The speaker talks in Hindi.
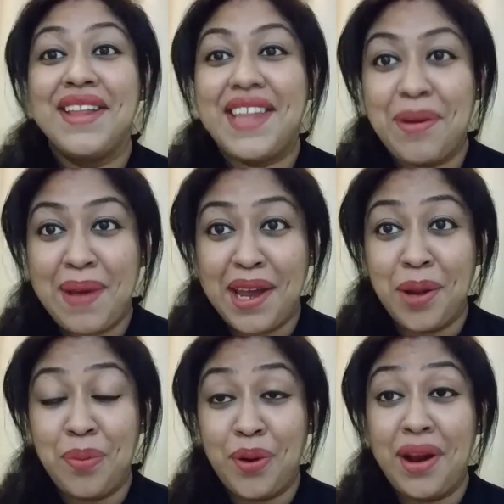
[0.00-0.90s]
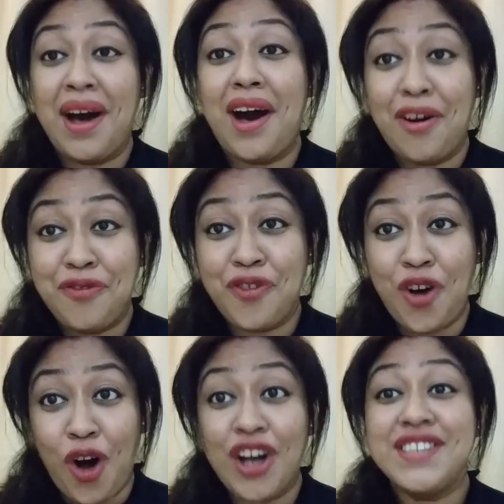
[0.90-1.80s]
देन मैंने बोला ऑफ
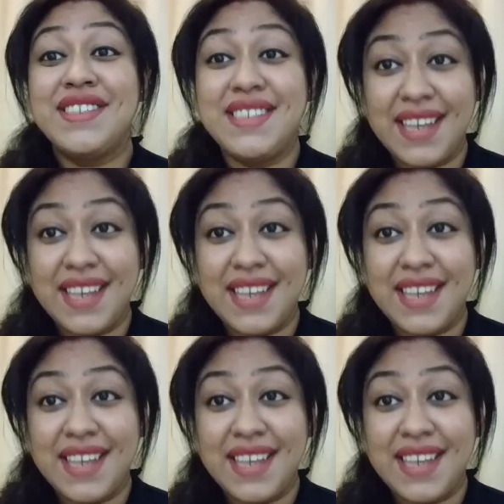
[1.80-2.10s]
कोर्स